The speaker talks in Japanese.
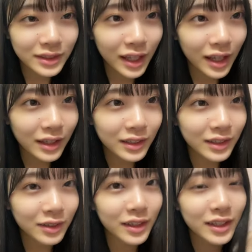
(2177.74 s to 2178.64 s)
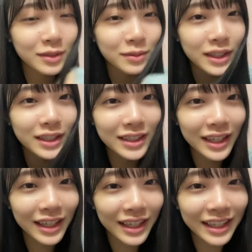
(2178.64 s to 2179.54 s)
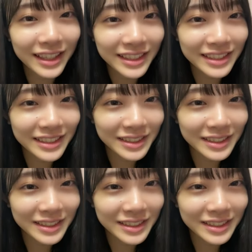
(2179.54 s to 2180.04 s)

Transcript: じゃあおやすみなさい